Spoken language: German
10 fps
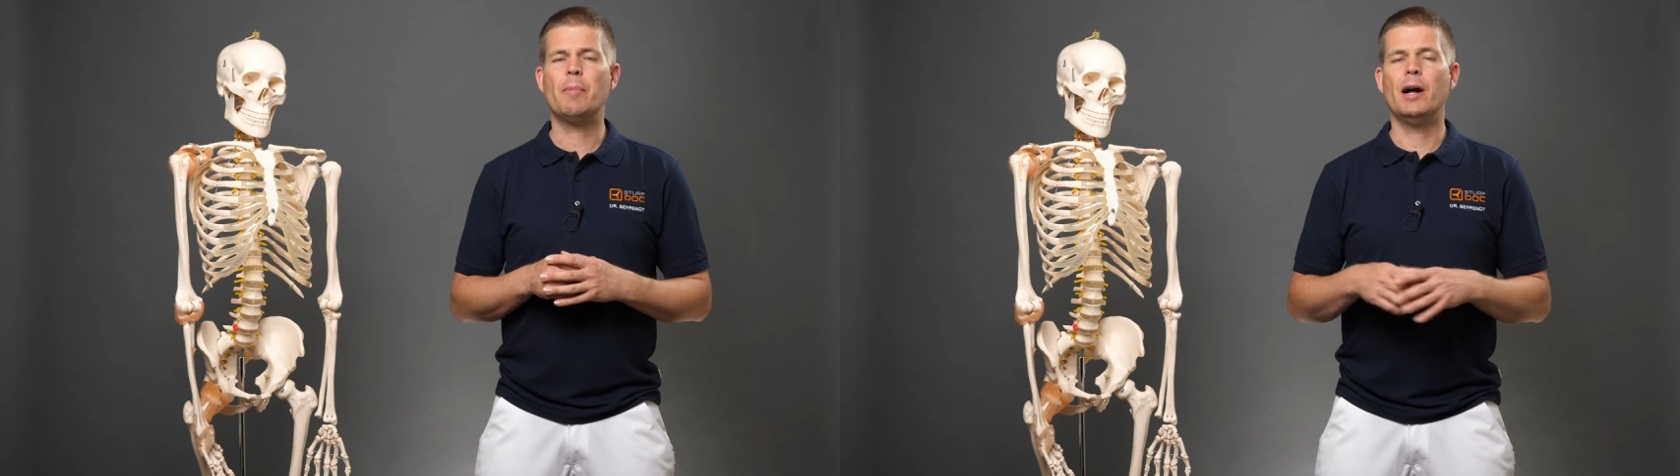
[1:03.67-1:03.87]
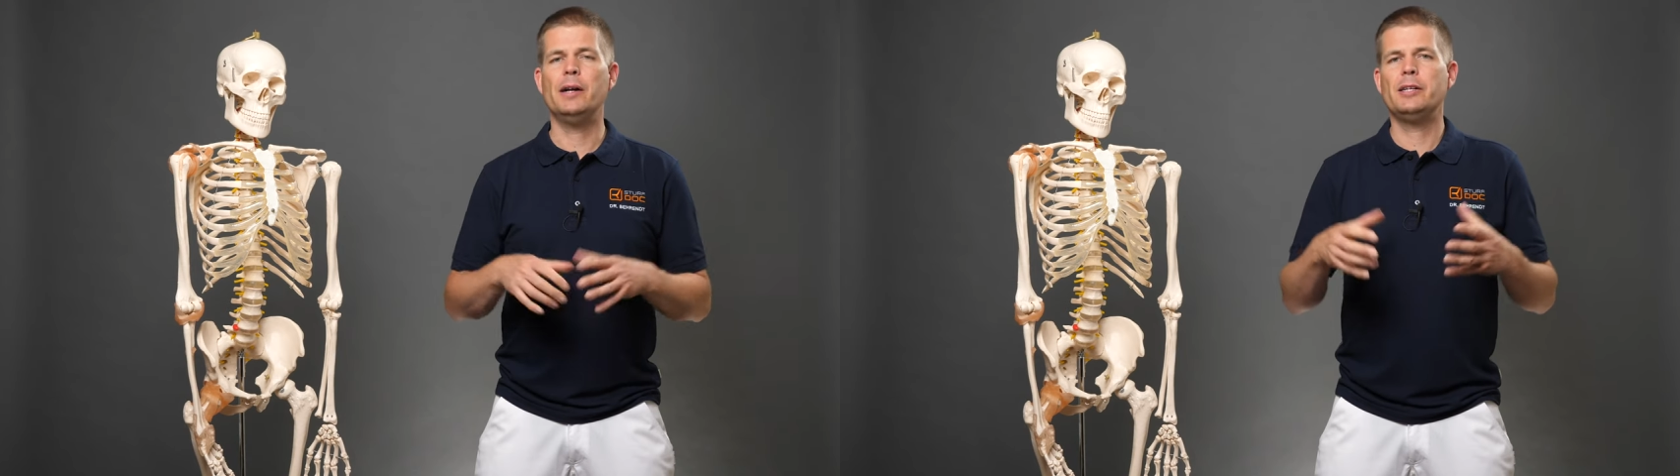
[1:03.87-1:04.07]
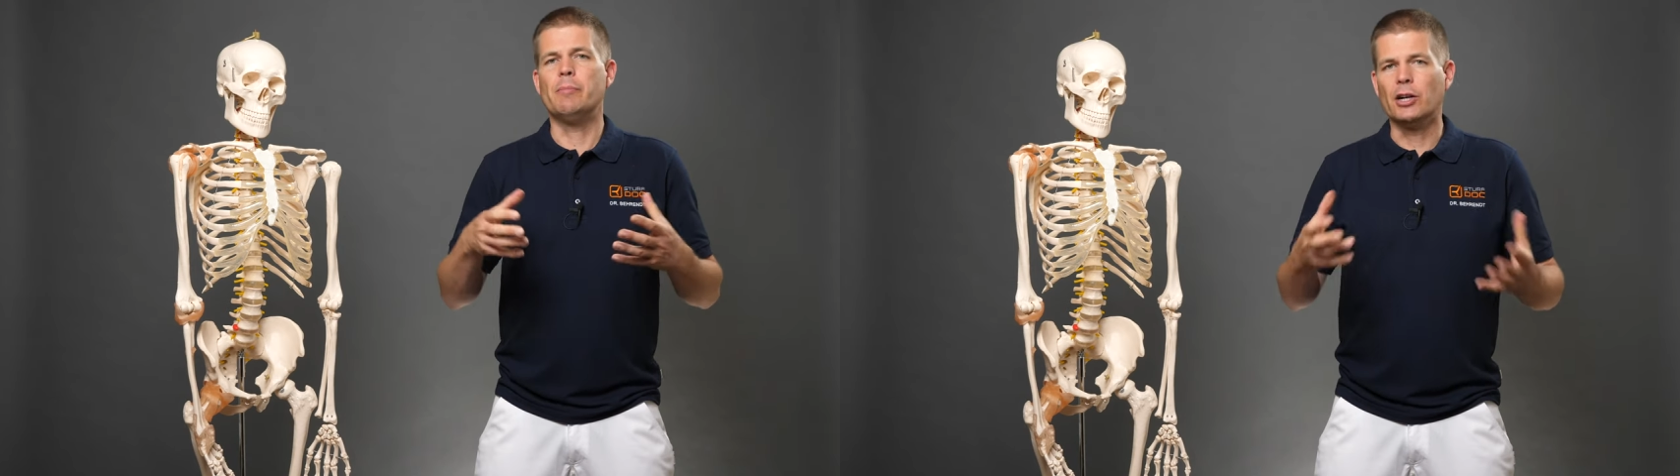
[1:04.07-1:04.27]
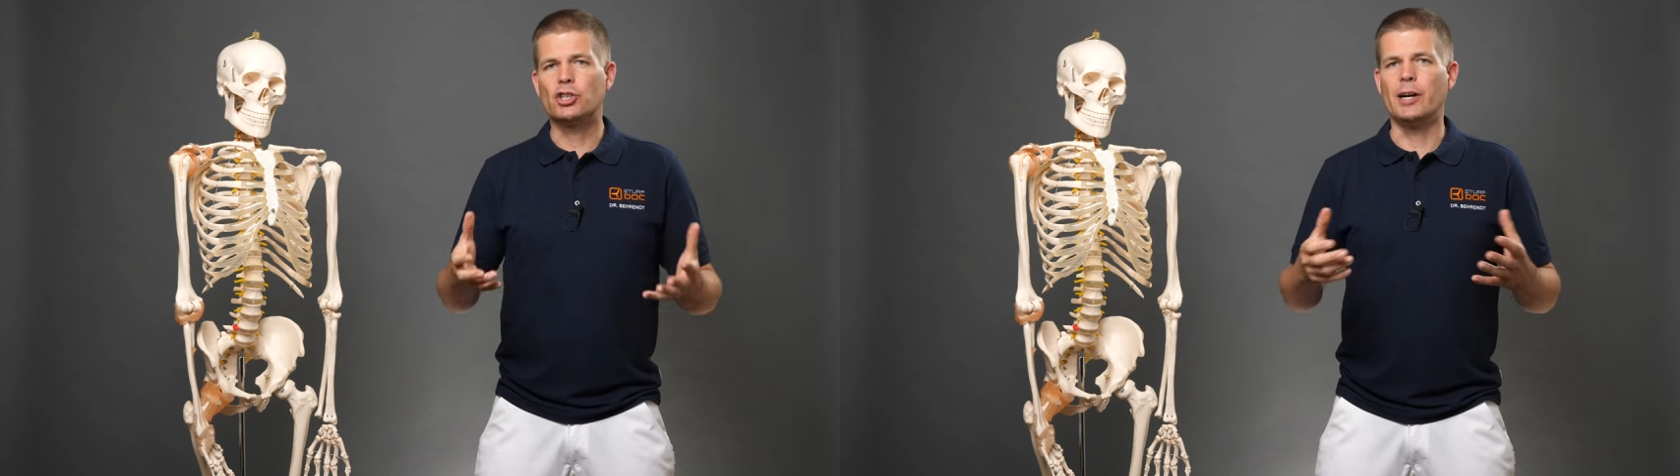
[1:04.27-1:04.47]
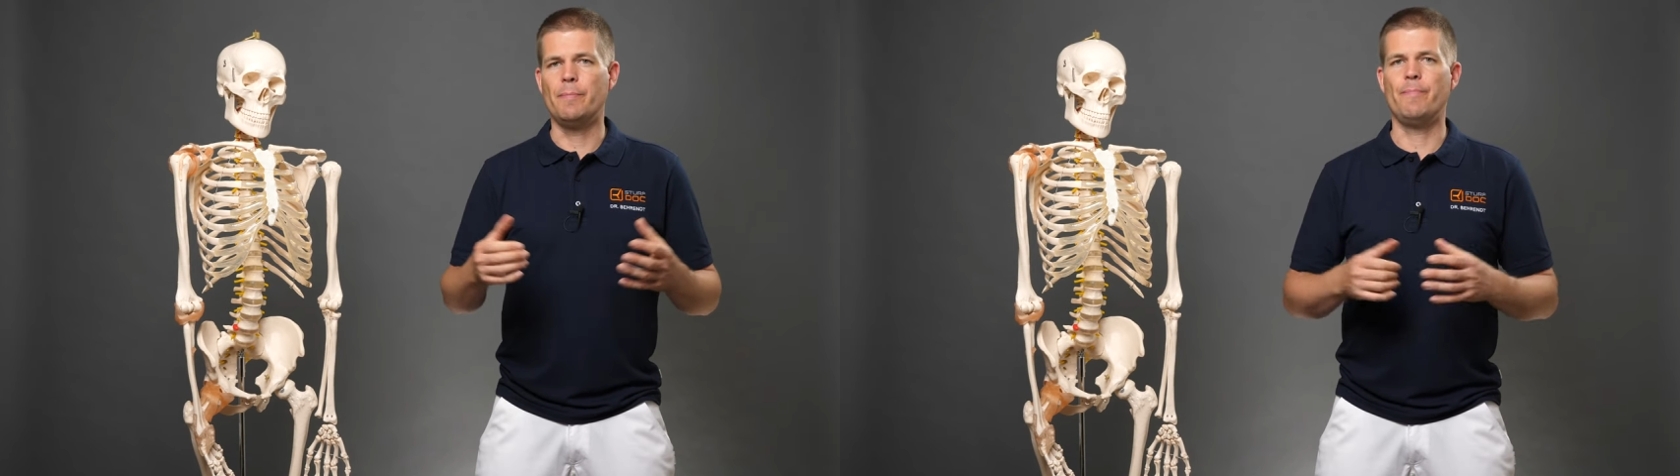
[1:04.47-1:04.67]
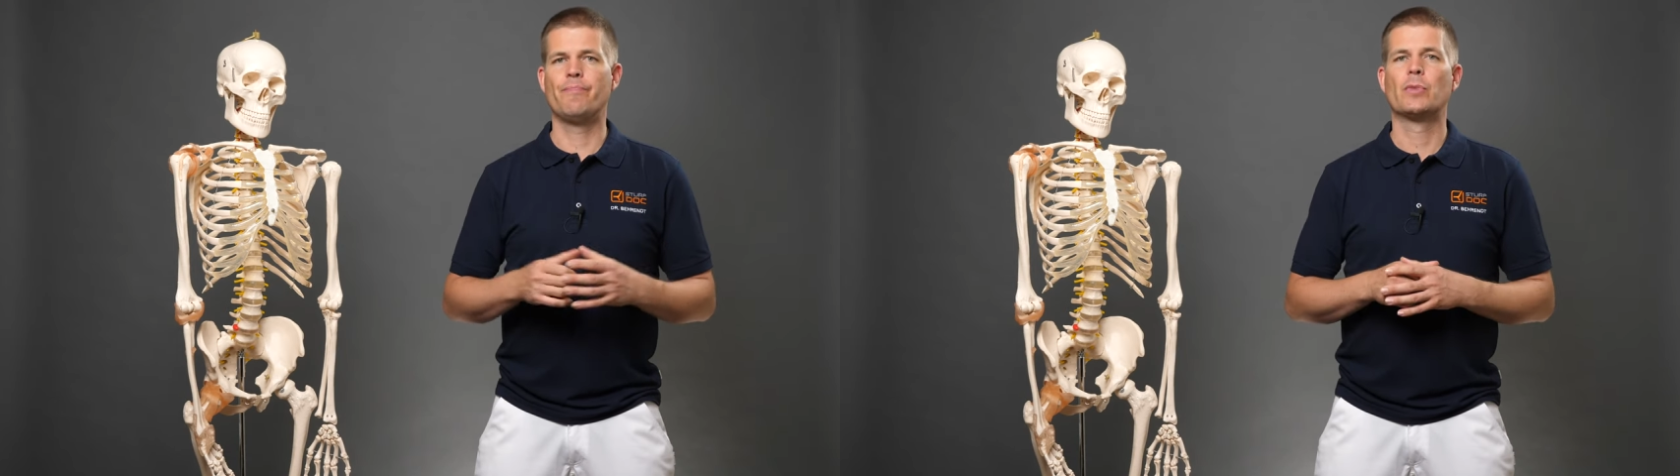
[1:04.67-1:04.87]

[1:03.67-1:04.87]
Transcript: man halt die Bandscheiben.